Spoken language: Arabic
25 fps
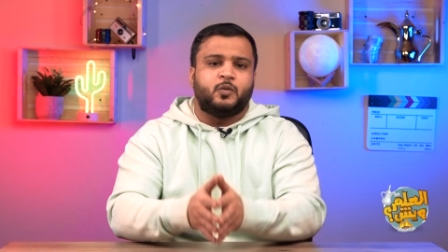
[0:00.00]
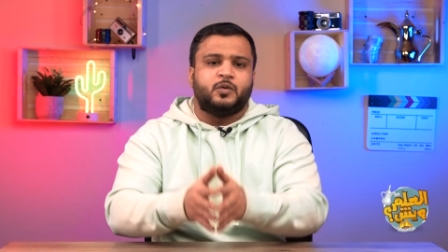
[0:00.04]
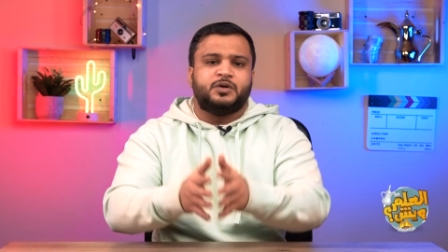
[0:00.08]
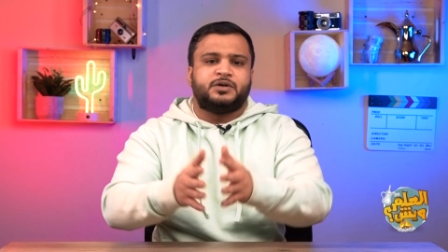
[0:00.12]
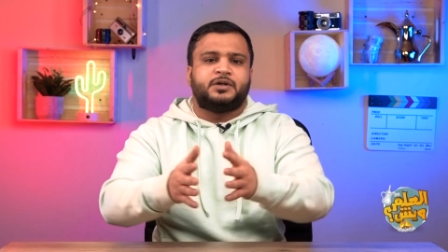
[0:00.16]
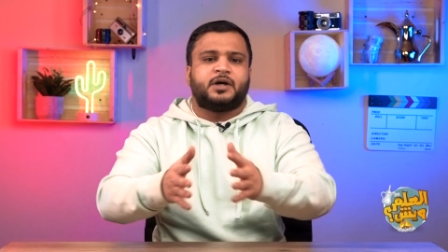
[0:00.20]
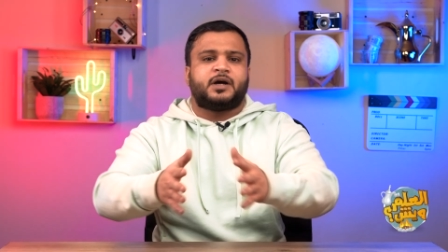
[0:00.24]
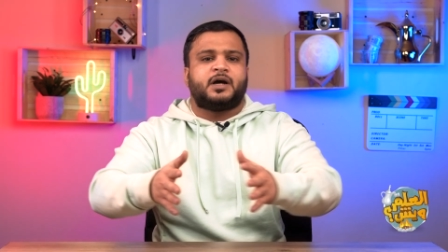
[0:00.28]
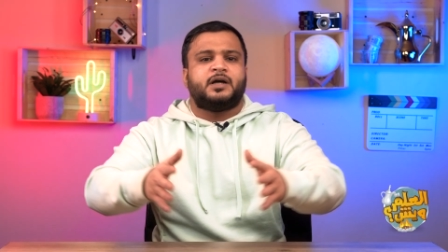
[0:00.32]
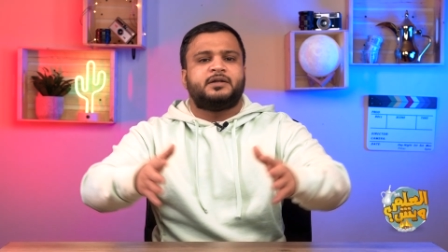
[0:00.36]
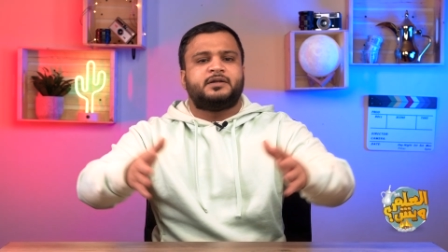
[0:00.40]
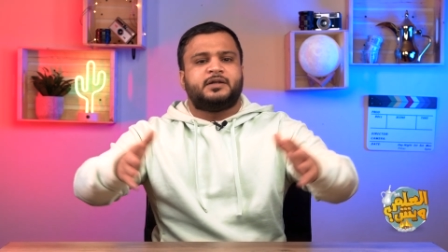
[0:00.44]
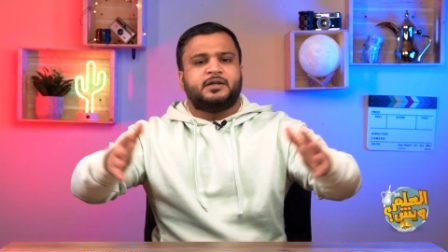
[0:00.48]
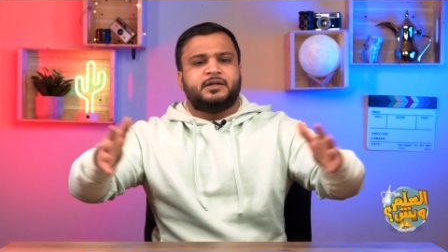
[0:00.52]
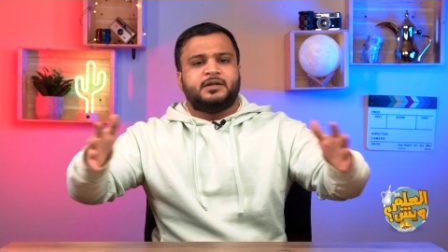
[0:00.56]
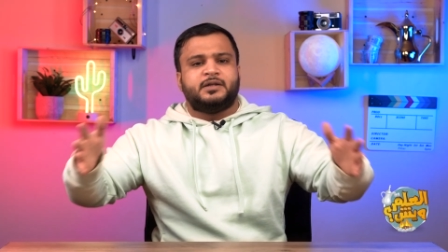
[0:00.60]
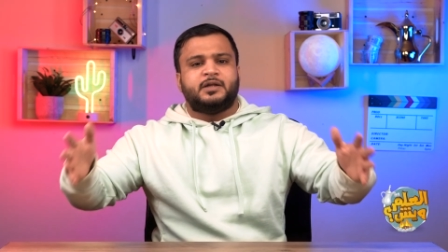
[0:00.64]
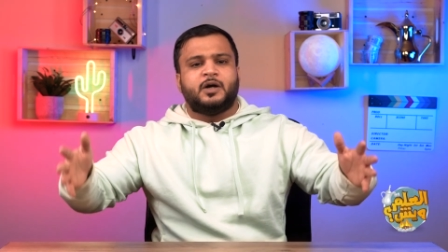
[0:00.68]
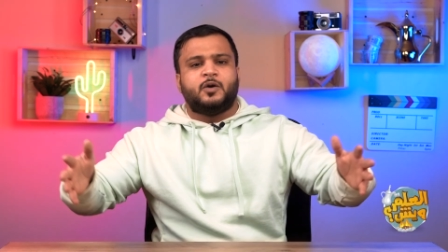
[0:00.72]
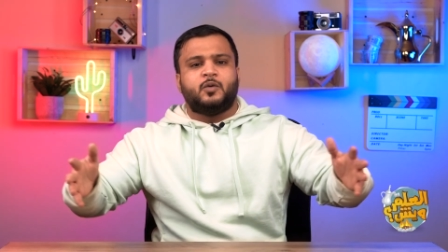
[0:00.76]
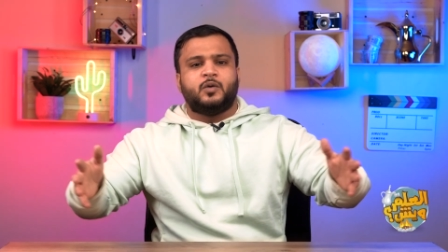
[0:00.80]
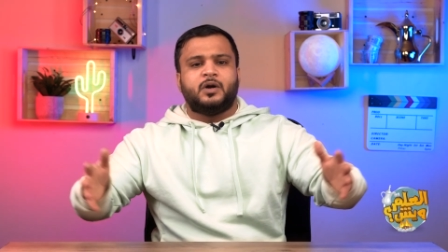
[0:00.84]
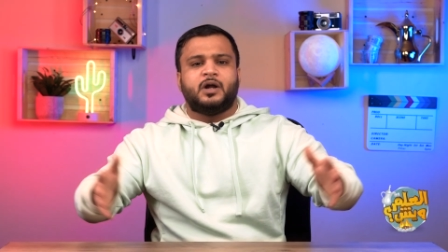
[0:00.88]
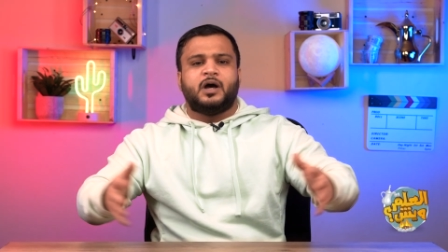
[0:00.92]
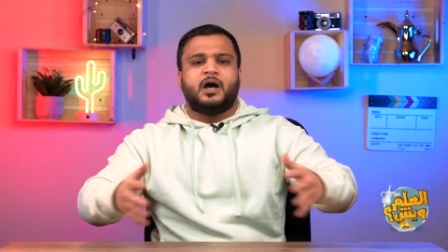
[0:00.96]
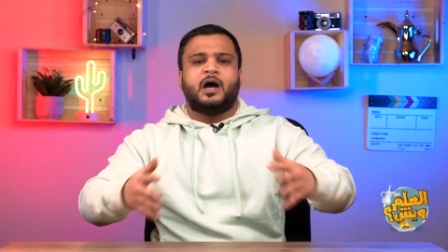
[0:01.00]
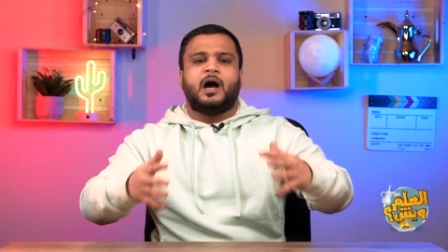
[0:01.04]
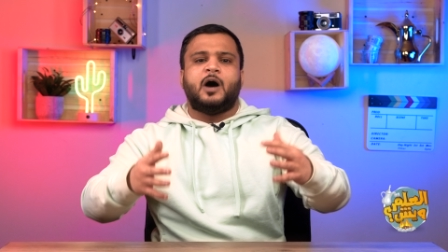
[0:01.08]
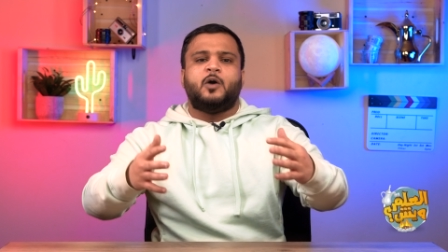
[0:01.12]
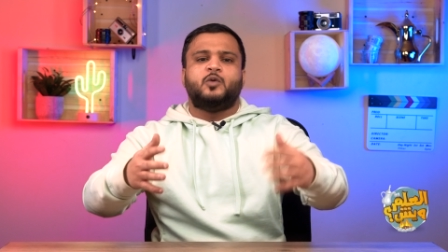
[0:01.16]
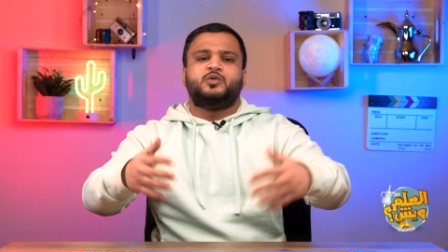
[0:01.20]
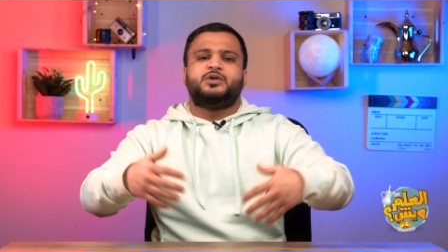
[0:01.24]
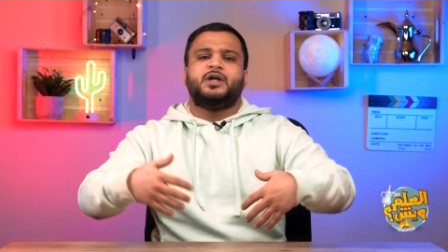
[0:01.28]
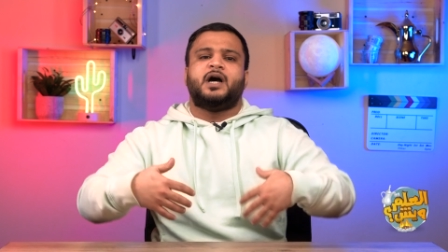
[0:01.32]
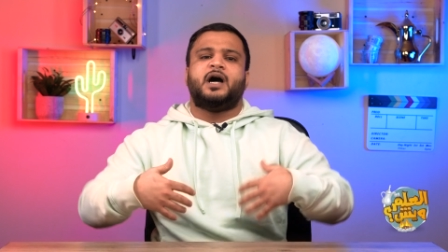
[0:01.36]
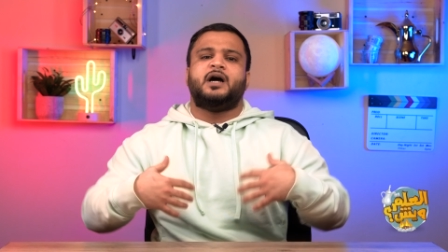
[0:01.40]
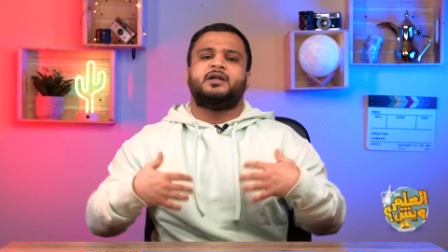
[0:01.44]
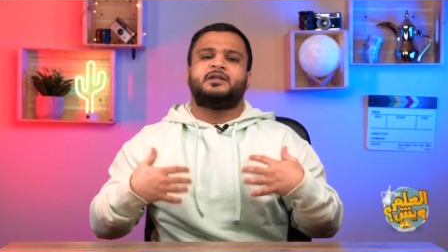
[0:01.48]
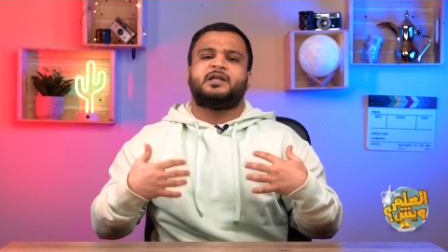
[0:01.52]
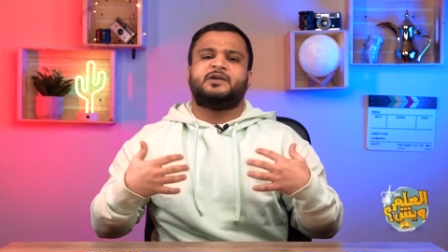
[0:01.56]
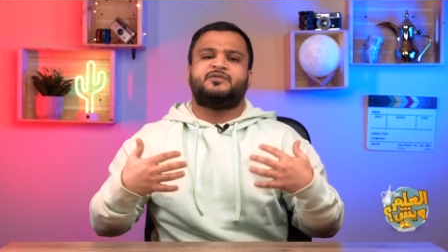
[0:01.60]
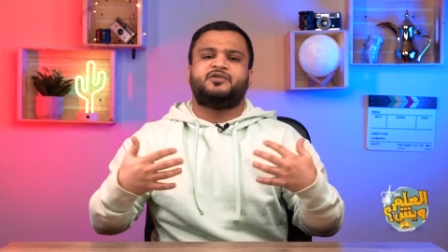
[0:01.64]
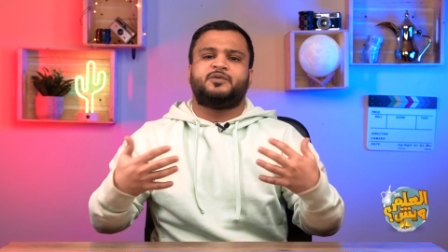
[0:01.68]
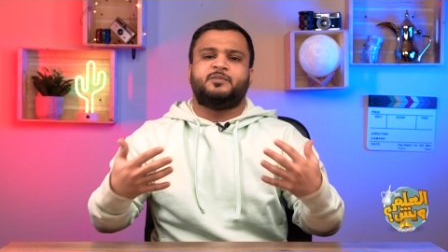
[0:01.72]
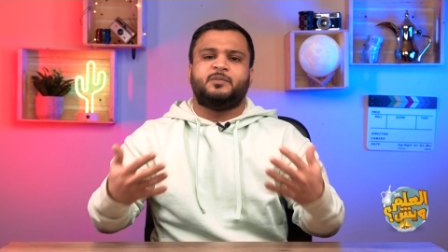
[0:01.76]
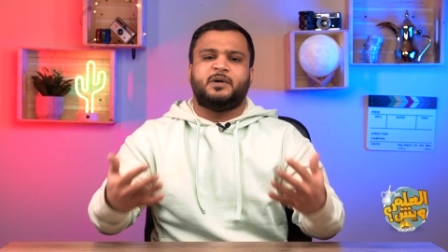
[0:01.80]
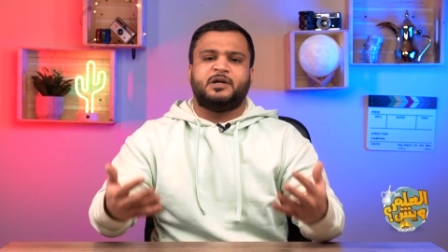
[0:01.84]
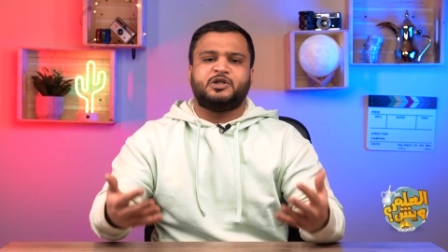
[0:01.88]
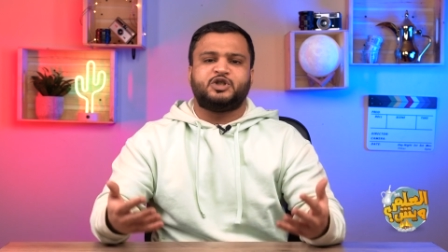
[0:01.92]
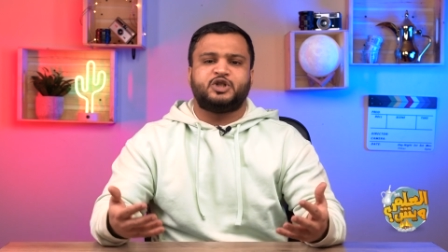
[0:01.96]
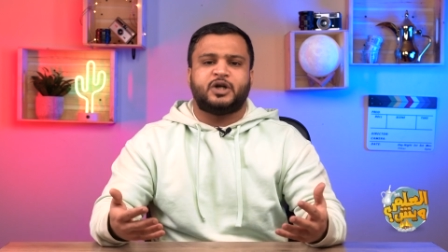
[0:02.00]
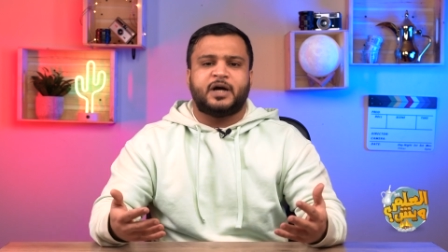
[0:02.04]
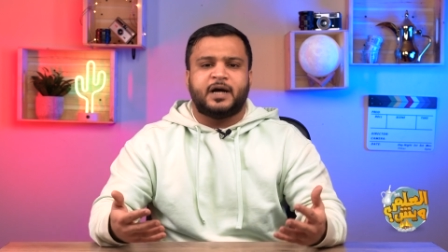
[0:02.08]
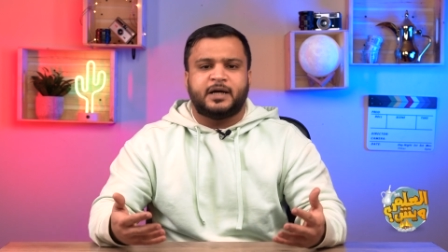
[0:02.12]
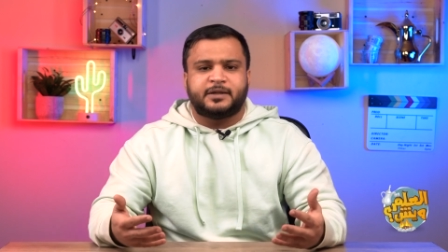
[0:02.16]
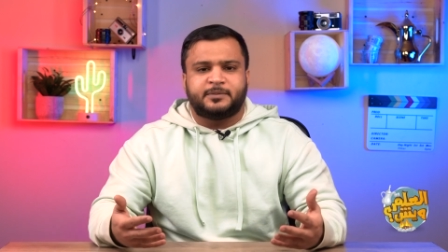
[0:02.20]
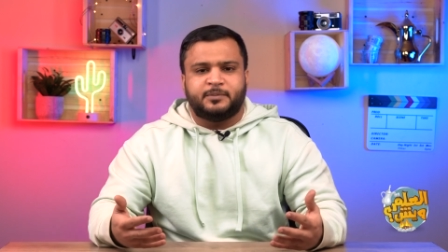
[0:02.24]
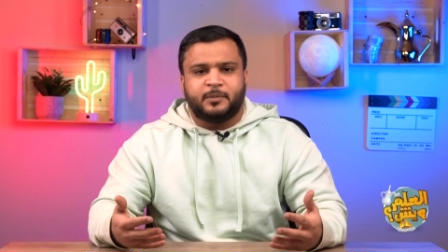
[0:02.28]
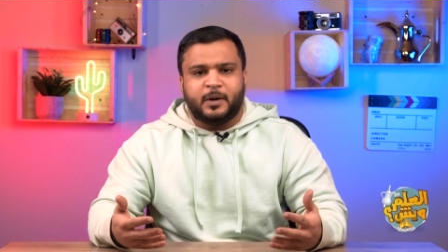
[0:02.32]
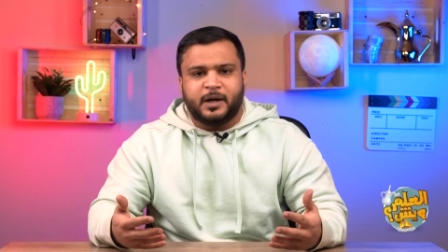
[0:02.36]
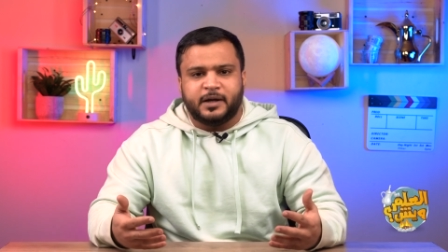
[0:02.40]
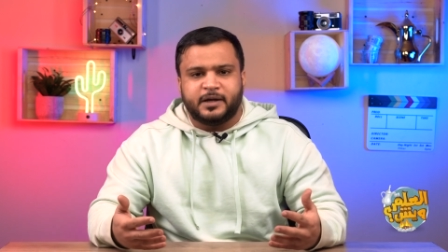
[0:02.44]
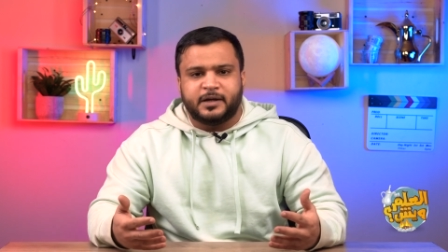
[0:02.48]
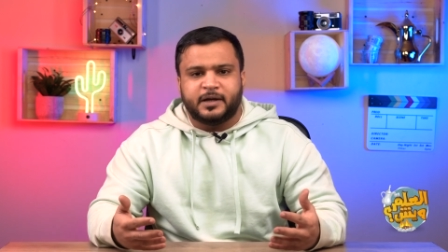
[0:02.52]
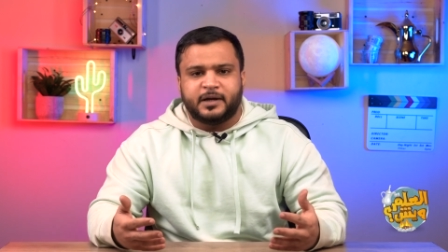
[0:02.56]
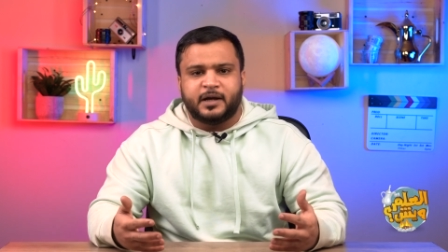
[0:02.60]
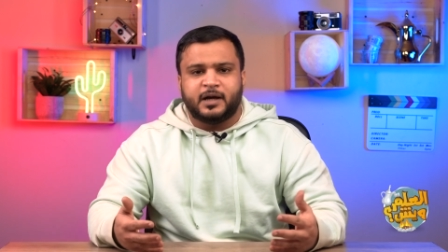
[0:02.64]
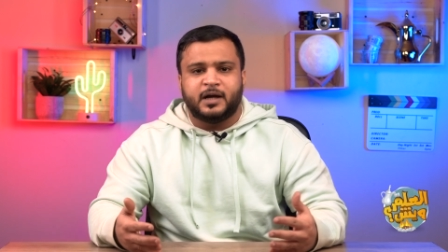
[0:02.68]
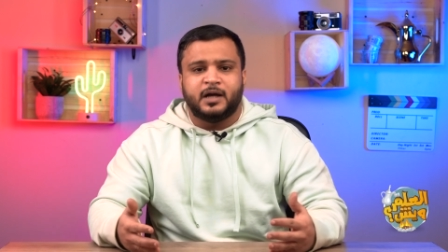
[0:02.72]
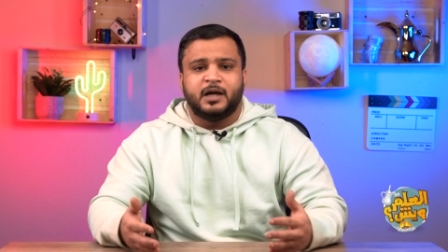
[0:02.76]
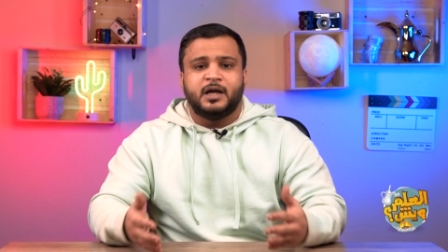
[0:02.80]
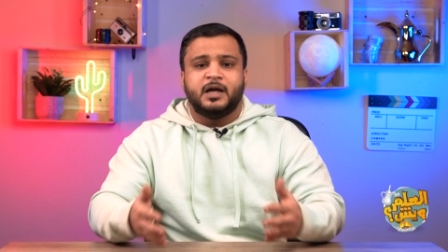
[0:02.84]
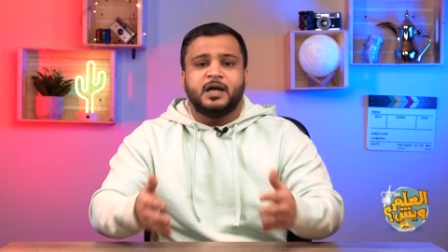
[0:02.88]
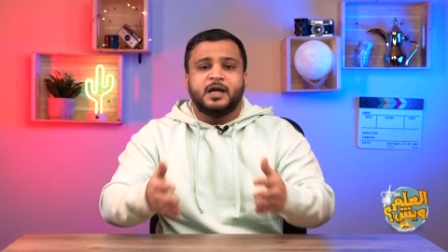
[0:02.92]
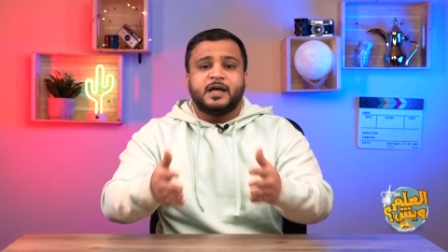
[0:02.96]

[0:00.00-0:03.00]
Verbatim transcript: وانتقدت الدولة أو تعاطفت مع جهات معينة